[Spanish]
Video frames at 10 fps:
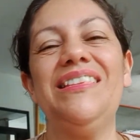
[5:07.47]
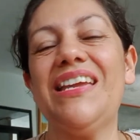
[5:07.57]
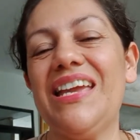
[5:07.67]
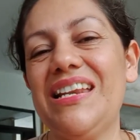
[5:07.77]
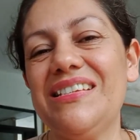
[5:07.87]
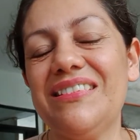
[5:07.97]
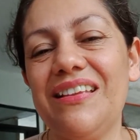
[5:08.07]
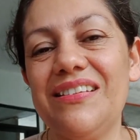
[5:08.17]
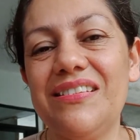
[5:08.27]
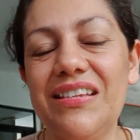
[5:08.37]
de que le
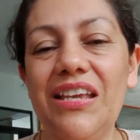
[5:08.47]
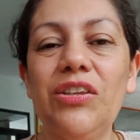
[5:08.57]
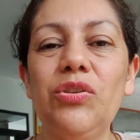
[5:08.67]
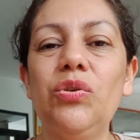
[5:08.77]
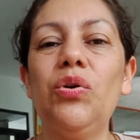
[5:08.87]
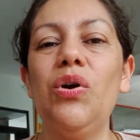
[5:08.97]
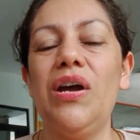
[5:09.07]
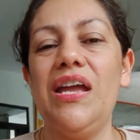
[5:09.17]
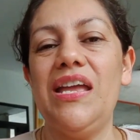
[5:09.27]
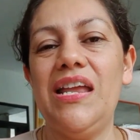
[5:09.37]
estás diciendo
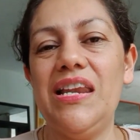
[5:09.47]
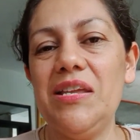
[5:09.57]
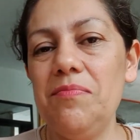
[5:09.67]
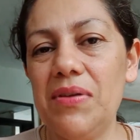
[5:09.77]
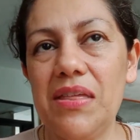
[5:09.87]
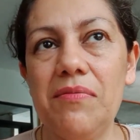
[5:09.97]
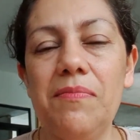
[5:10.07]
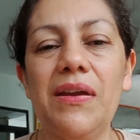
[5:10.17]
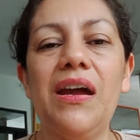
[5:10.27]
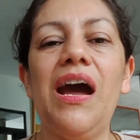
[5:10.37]
eh, limpia de
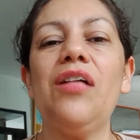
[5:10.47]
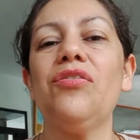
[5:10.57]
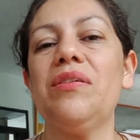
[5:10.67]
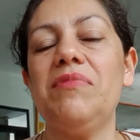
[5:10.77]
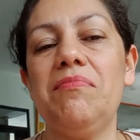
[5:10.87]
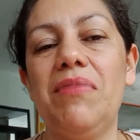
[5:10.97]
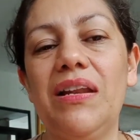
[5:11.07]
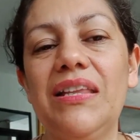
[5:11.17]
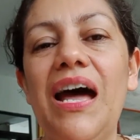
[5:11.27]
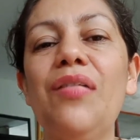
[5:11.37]
mi pecado, de mi
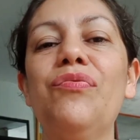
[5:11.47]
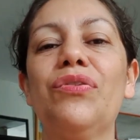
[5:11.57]
maldad,